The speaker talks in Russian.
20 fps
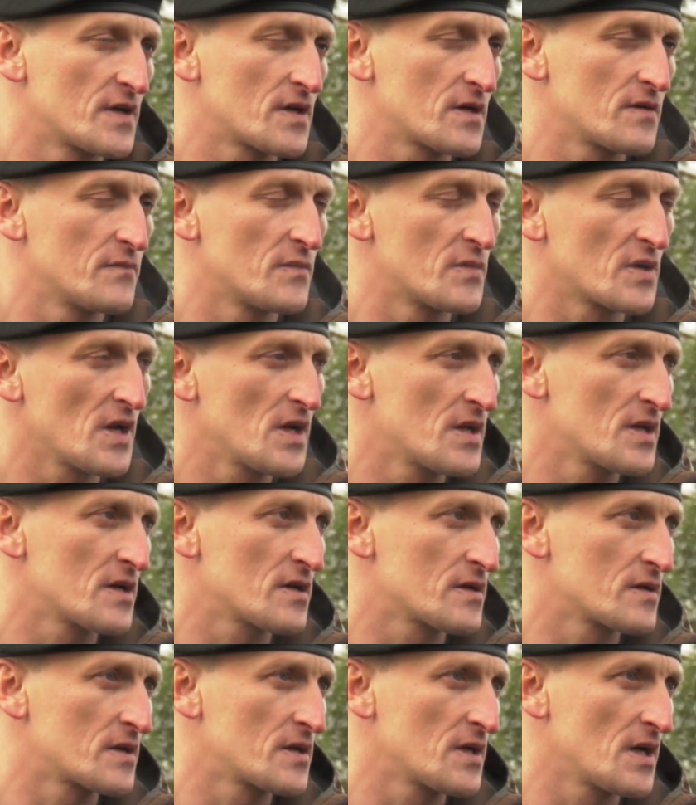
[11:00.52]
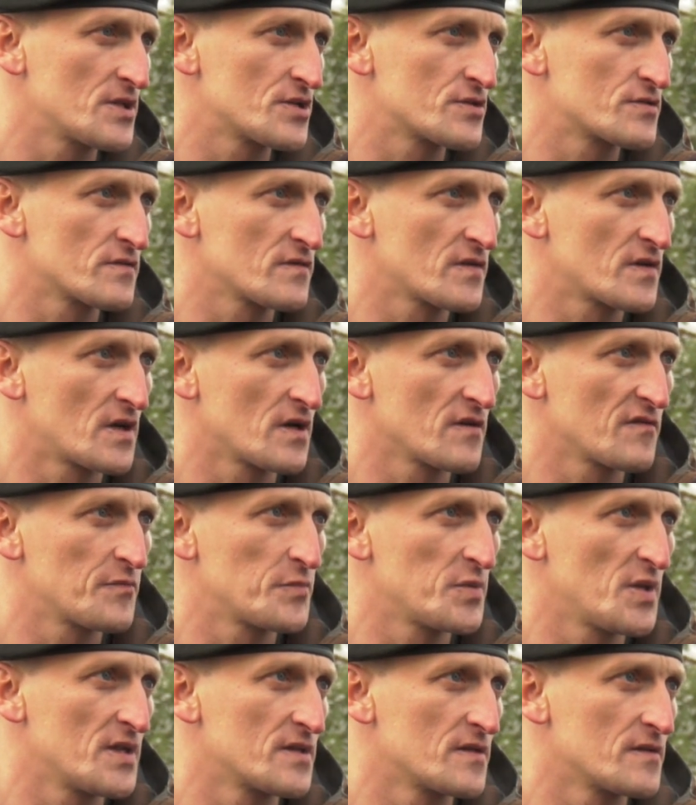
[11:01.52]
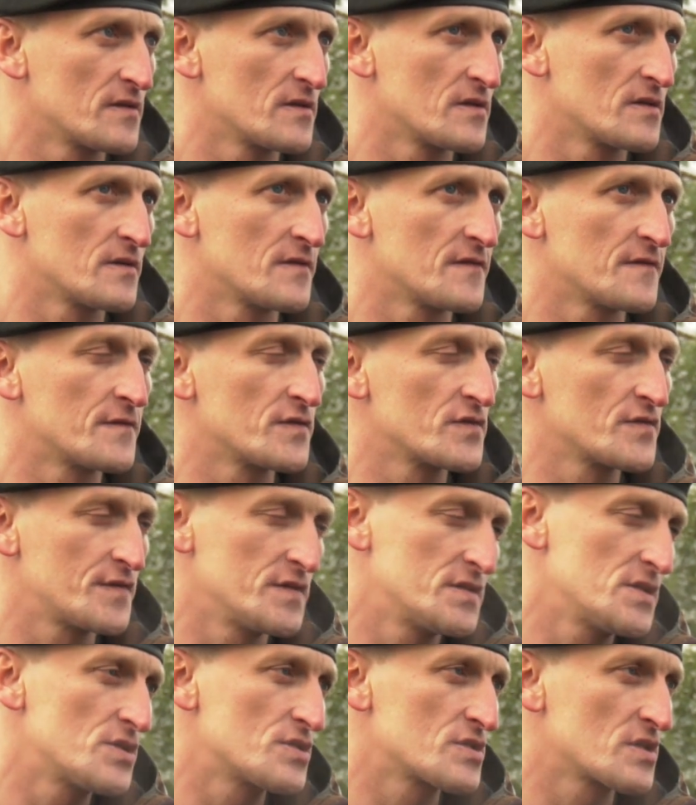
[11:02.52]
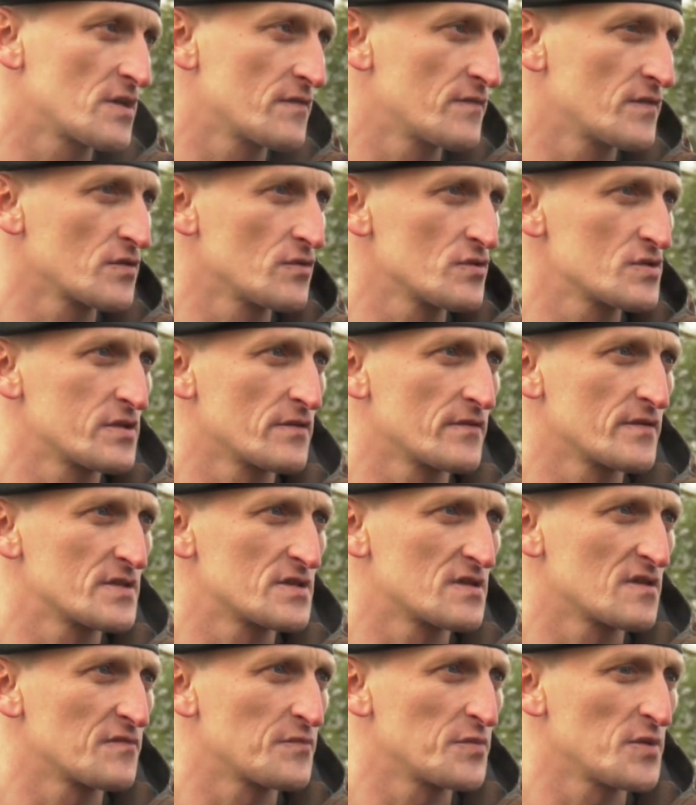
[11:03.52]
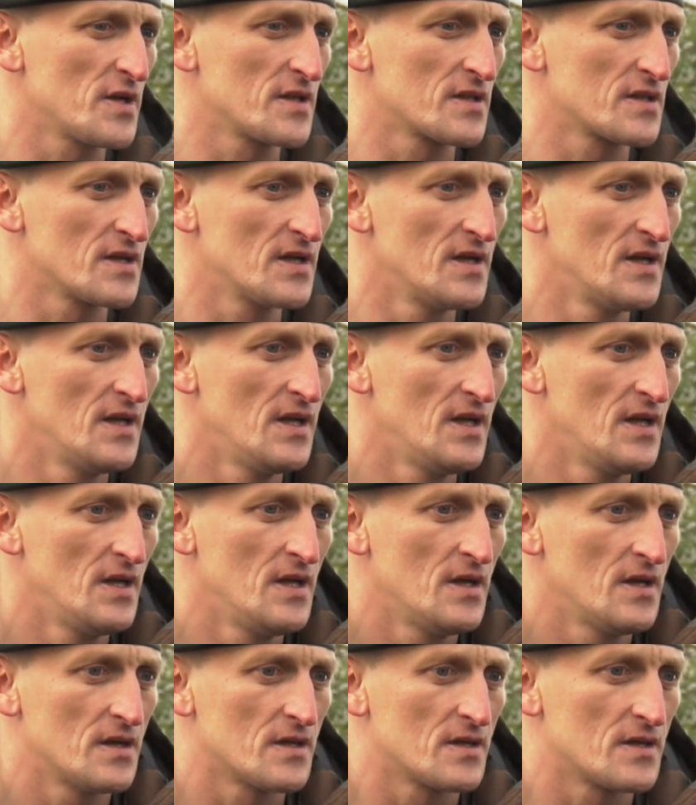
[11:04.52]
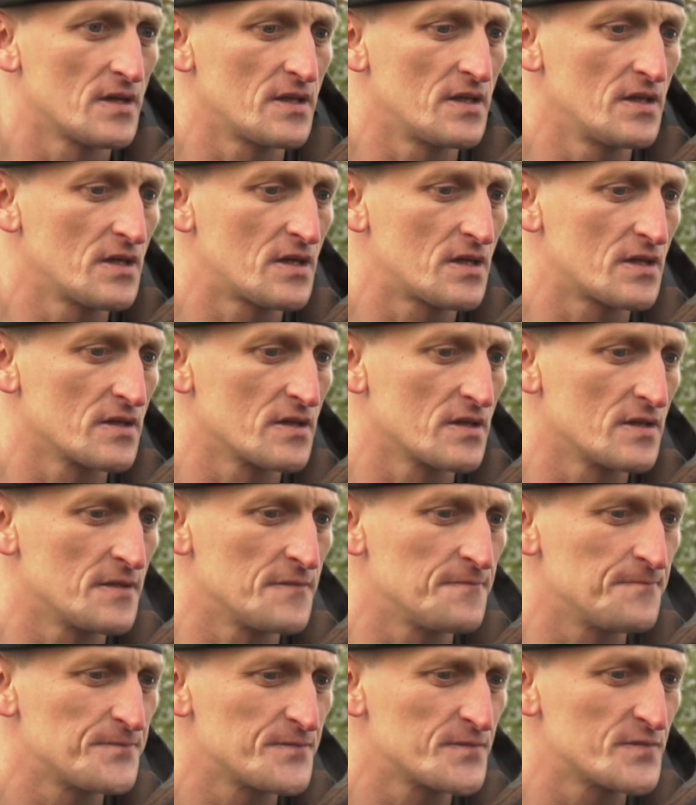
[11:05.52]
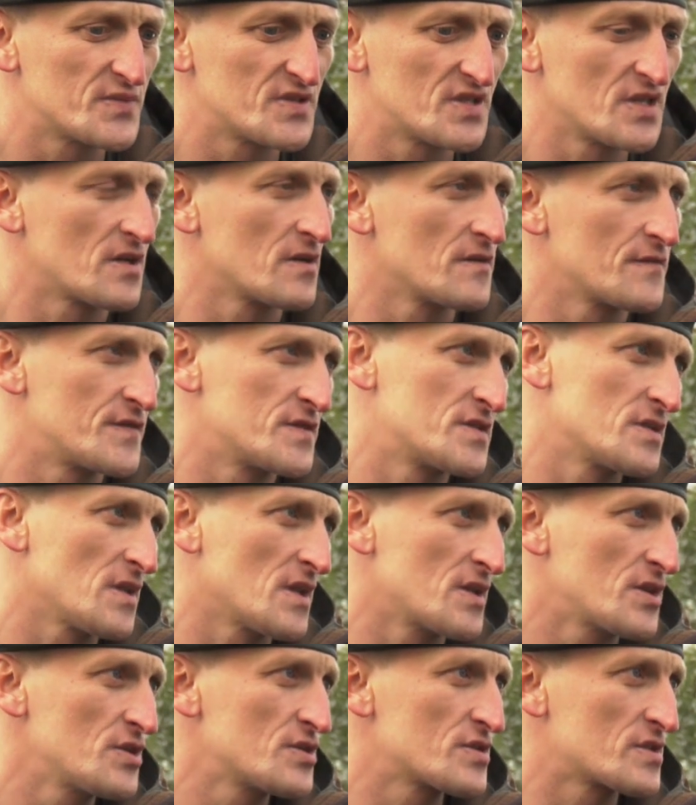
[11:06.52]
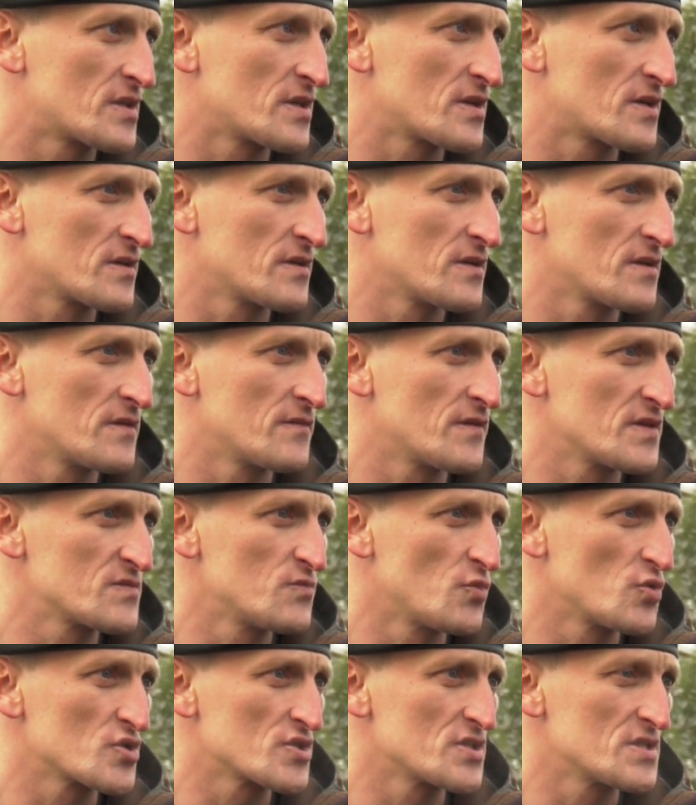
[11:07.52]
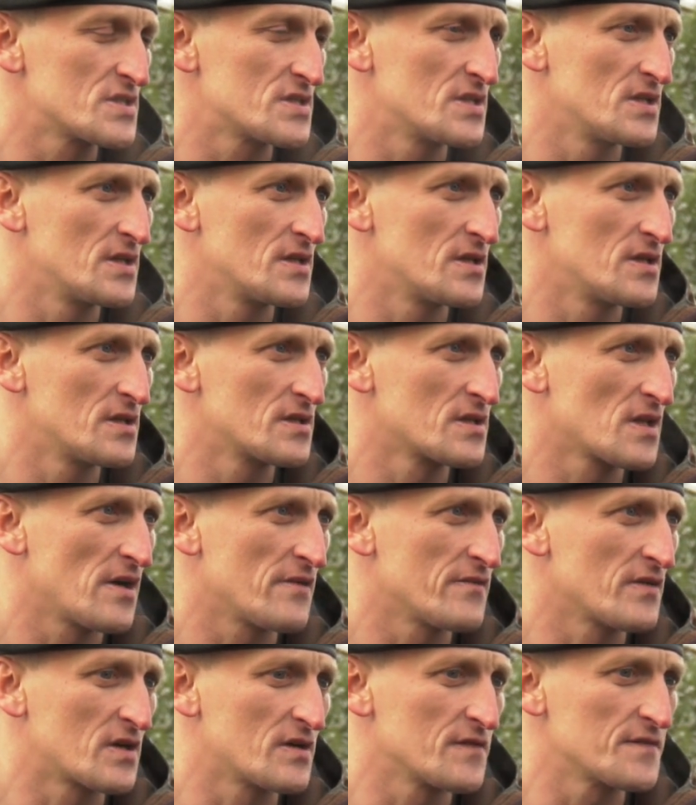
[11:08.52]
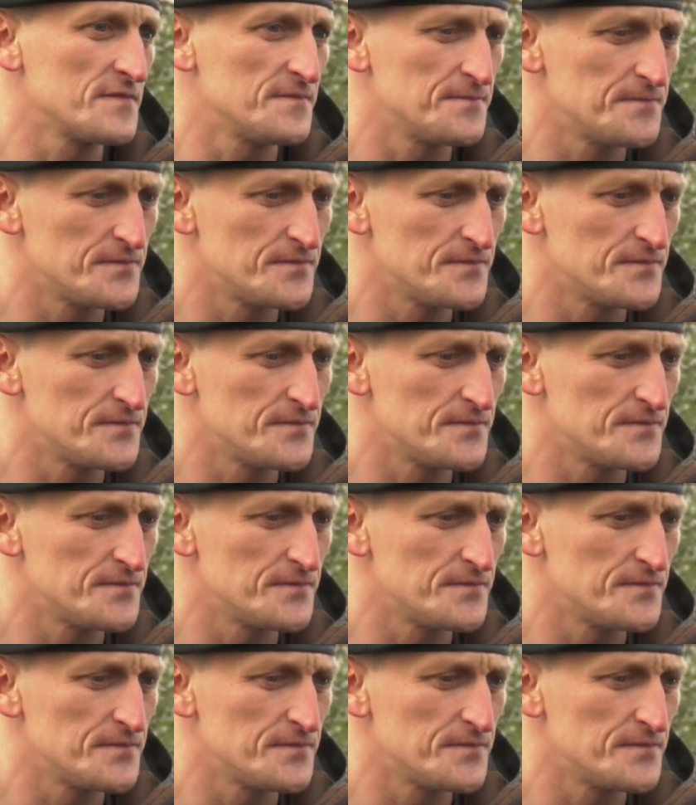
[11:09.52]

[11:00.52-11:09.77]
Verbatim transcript: их моральных качествах, в плане э, физической выносливости, в плане Э, их э, психофизиологических э, возможностей и навыков.